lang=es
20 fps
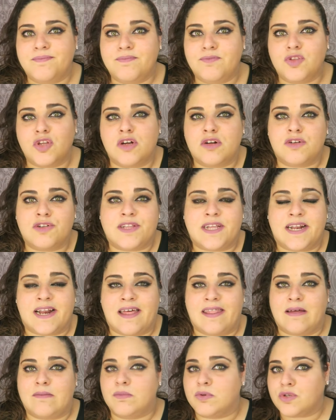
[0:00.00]
no noté
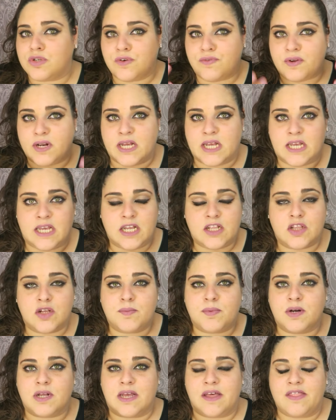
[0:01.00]
nada, mucho
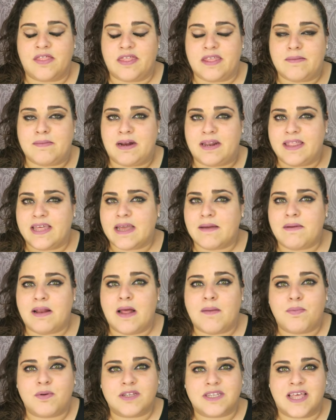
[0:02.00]
fresquito porque encima el día que me
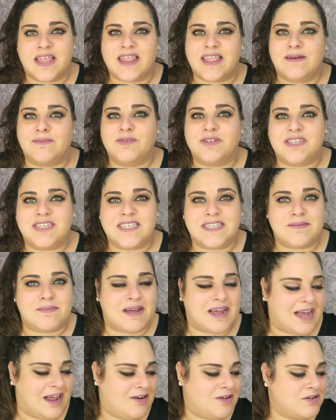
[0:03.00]
la puse hacía
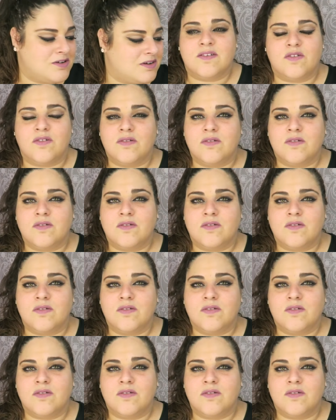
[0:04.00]
muchísima calor.